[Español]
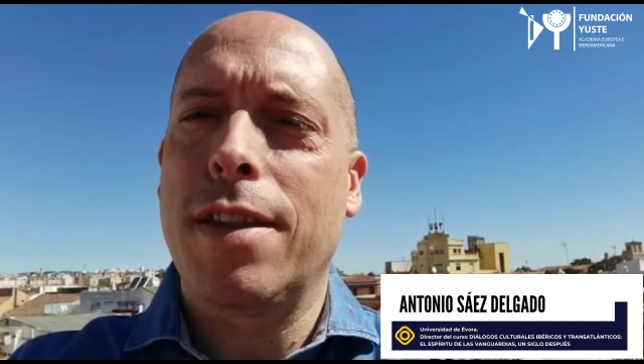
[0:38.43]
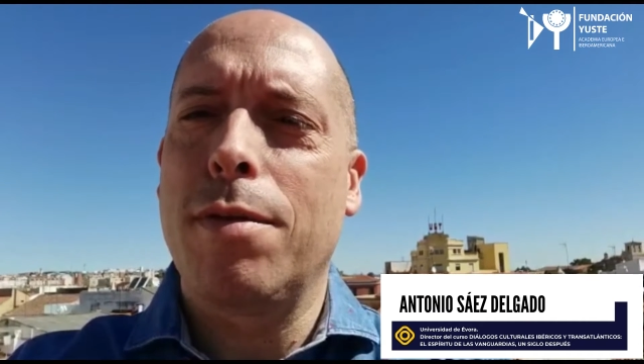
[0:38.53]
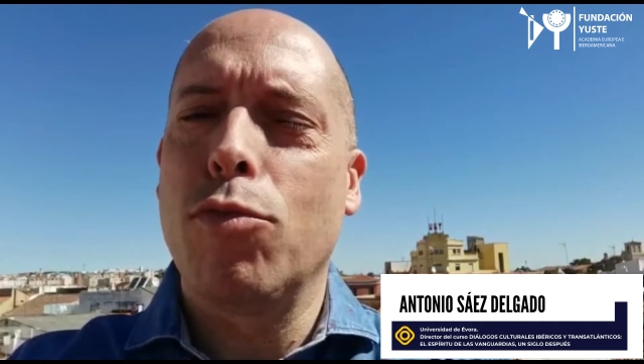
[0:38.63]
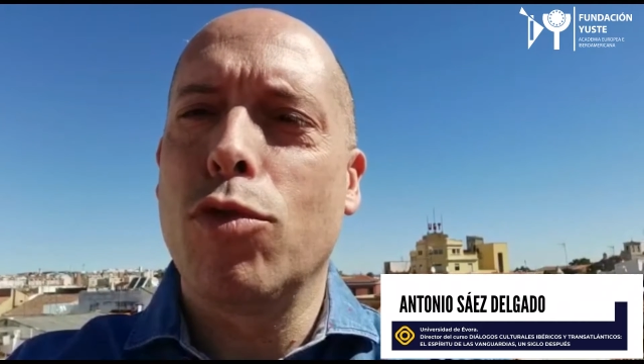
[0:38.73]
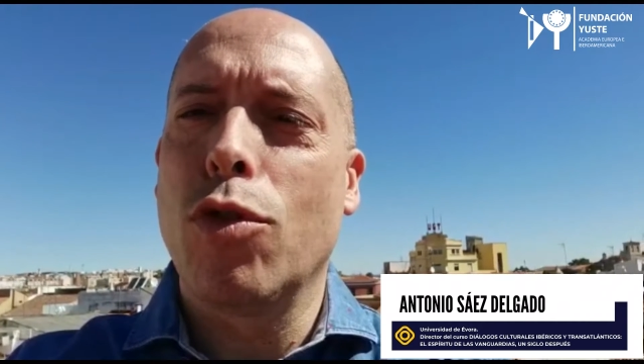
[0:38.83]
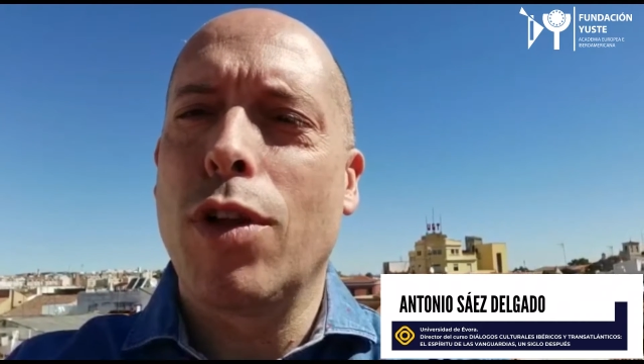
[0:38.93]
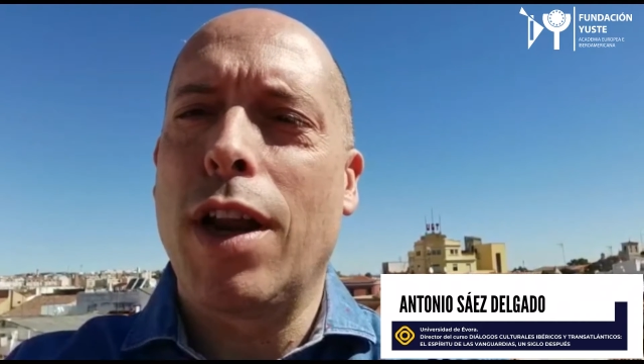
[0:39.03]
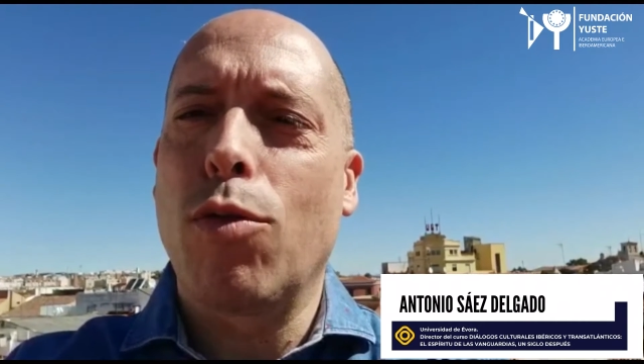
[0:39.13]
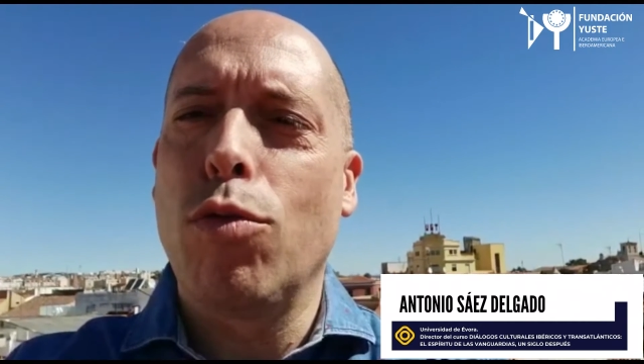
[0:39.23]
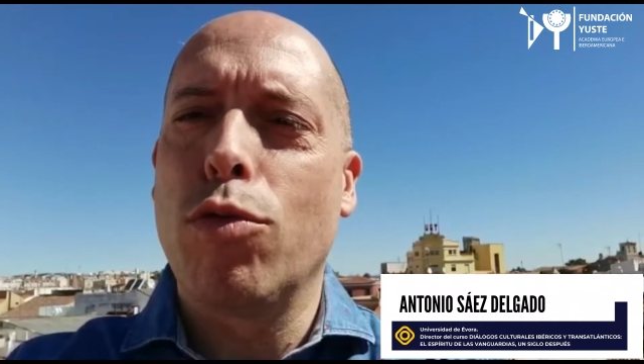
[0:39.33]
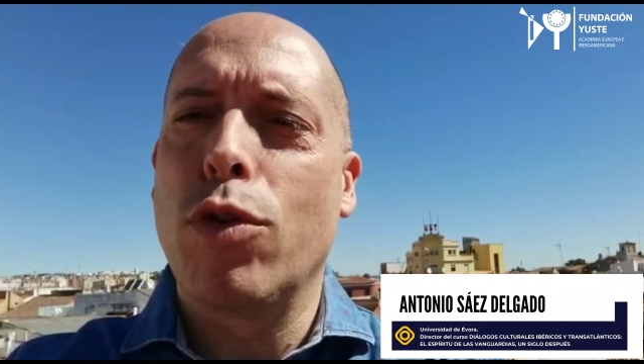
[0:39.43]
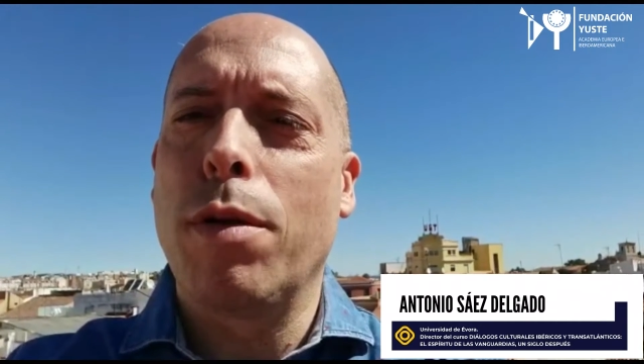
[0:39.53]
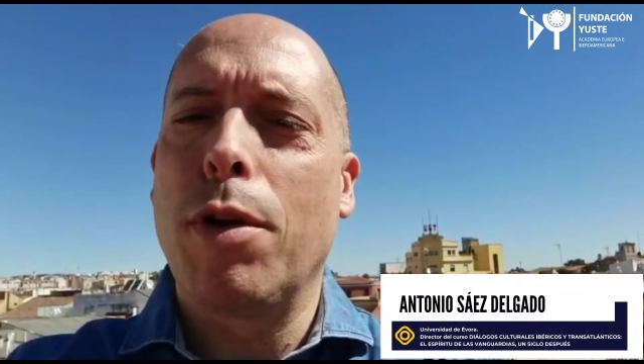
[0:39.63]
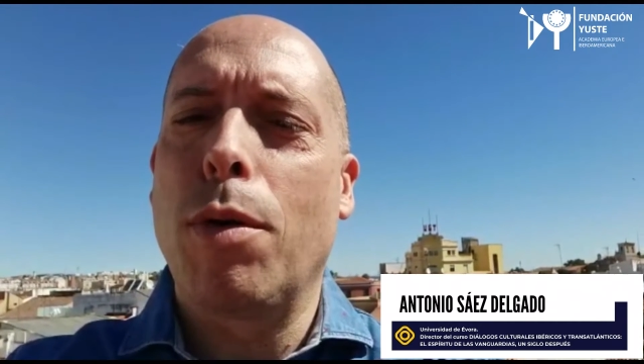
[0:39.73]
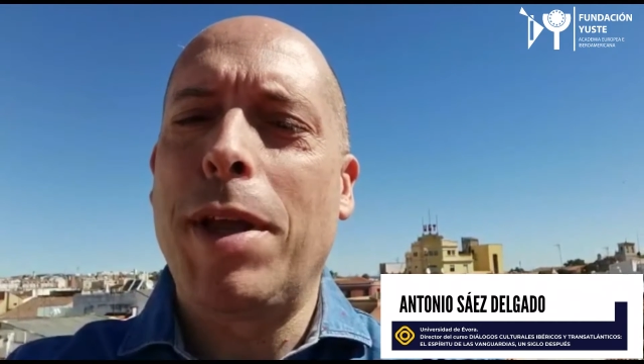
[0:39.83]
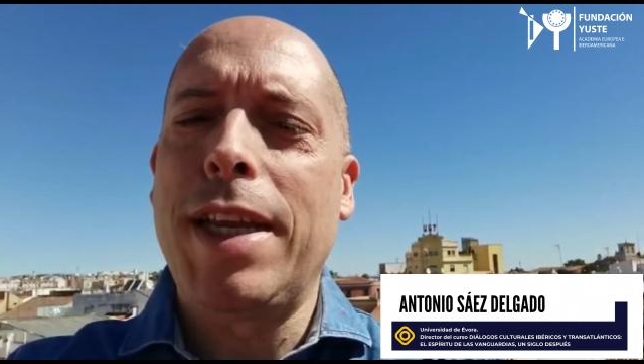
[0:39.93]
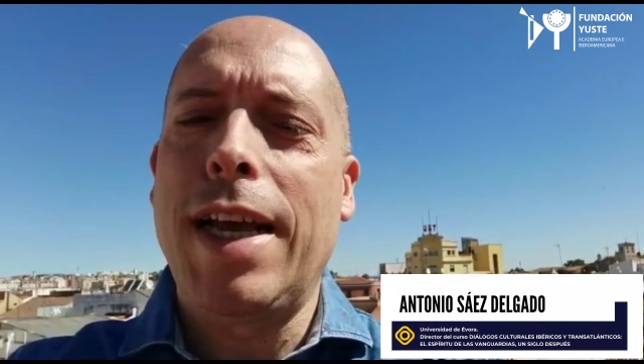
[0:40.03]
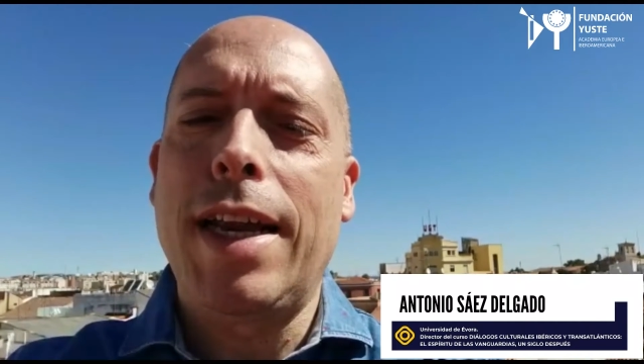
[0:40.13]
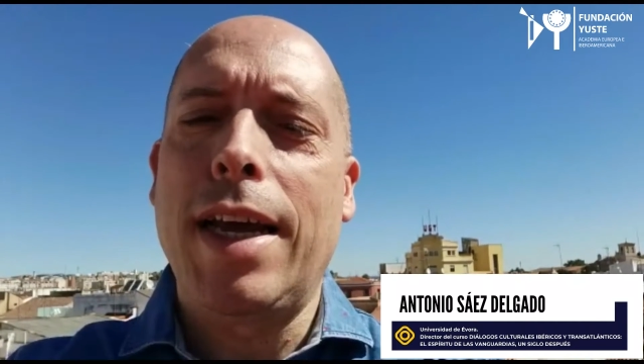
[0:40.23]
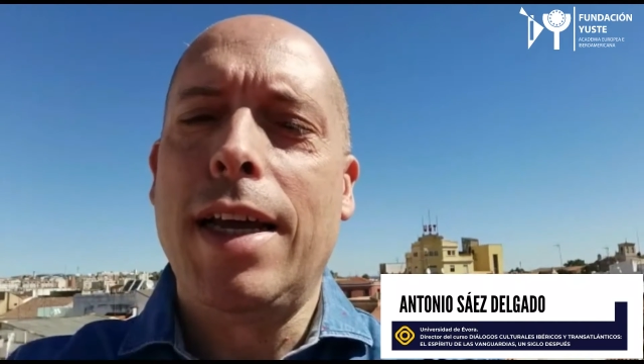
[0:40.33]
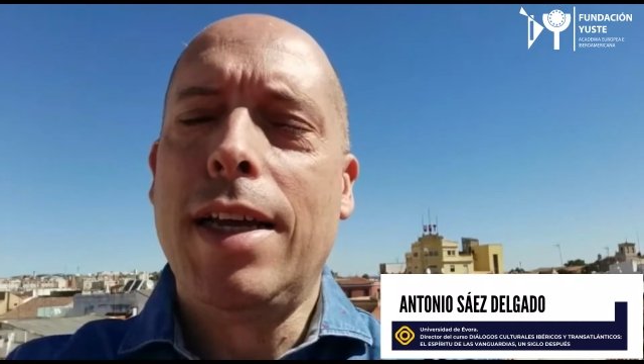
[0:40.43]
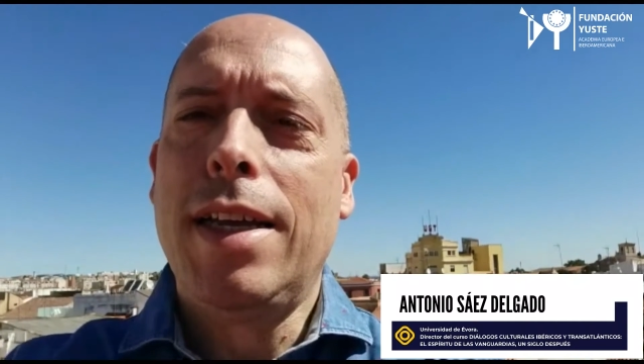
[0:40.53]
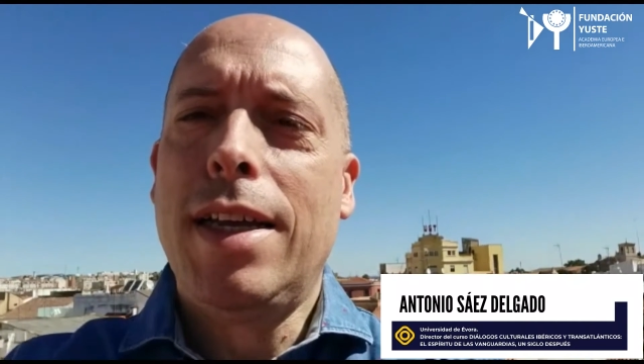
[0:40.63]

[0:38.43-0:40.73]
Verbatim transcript: del mundo de la cultura iberoamericana.